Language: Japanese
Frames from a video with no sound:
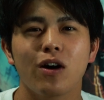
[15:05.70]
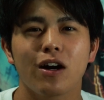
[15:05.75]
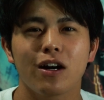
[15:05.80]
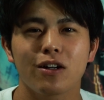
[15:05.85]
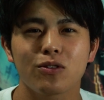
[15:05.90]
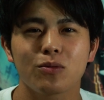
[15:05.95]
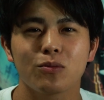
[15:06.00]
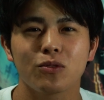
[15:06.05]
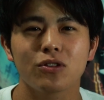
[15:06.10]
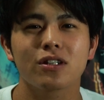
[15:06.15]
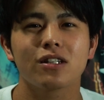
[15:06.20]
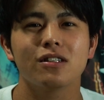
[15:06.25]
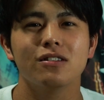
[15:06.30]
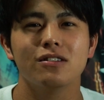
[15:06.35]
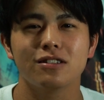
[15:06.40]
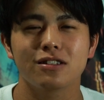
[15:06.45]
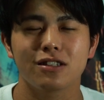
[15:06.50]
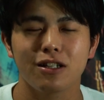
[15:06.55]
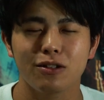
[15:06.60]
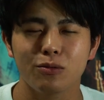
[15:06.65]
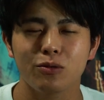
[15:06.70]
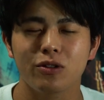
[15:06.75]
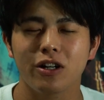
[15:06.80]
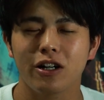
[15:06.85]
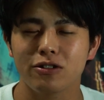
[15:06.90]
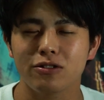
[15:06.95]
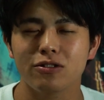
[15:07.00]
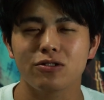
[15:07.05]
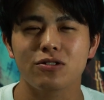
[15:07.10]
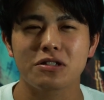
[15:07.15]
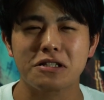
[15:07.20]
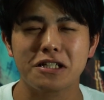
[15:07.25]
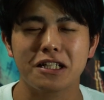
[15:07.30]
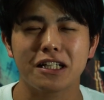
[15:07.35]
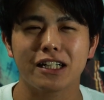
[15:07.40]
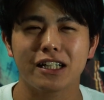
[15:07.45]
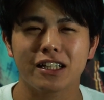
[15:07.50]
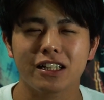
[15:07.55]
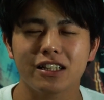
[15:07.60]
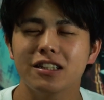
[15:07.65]
うかなと思ったんですけど僕歩くの好き
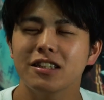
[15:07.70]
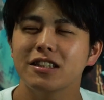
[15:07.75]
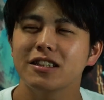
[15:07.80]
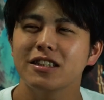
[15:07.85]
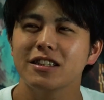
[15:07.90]
だから